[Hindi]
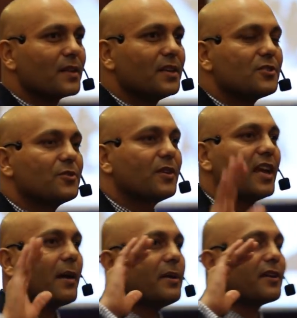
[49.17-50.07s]
इस
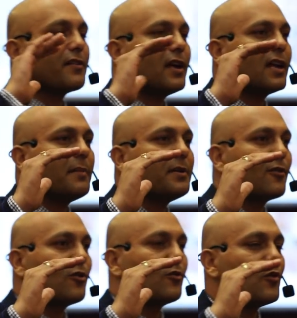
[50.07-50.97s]
दुनिया में रियल अमीर
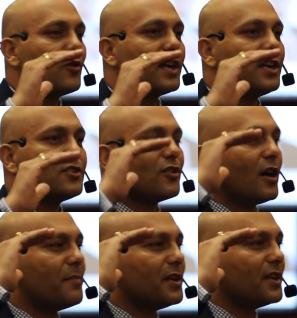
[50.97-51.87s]
लोग वो हैं जो
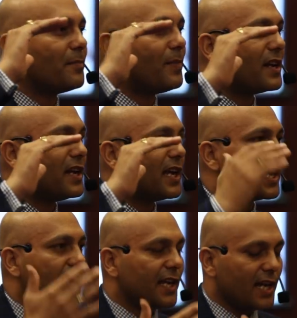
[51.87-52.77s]
अमीर बनने
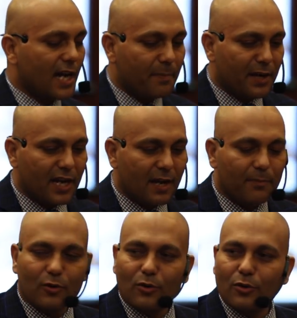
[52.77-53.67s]
के लिए अपने
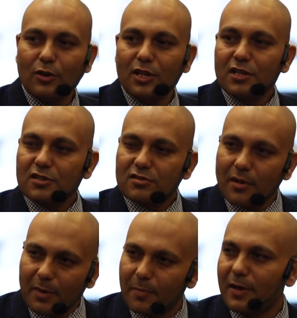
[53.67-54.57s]
आप को
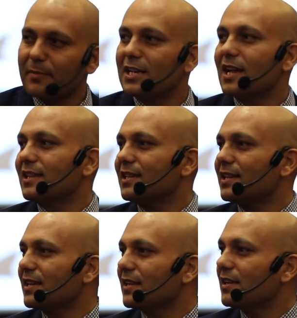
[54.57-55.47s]
समर्पण में डाल
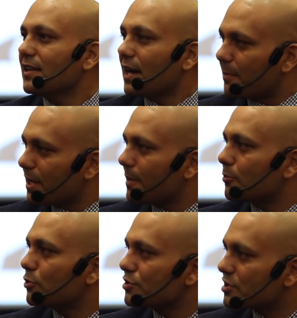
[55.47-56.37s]
देते हैं अपने आप
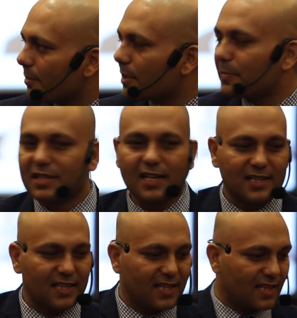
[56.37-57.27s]
को समर्पित कर
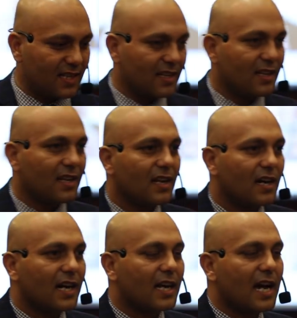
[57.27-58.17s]
देते हैं
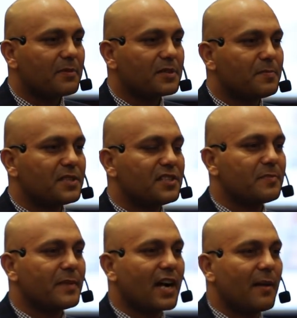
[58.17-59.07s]
अगर आप इस
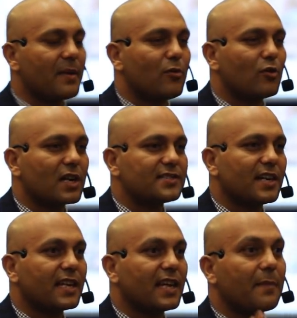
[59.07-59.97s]
बिजनेस में कामयाब होना
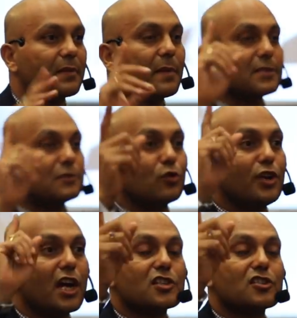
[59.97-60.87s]
चाहते हैं आपके पास
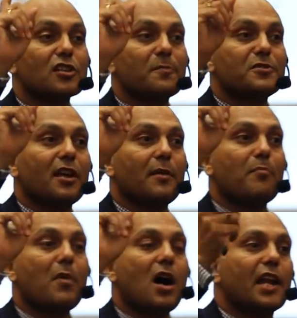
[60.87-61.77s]
दुनिया का सबसे
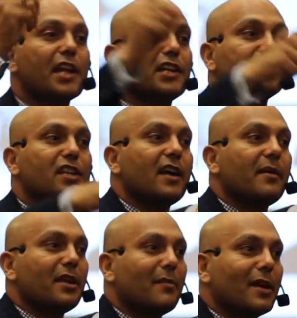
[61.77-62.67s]
महान यंत्र है अमीर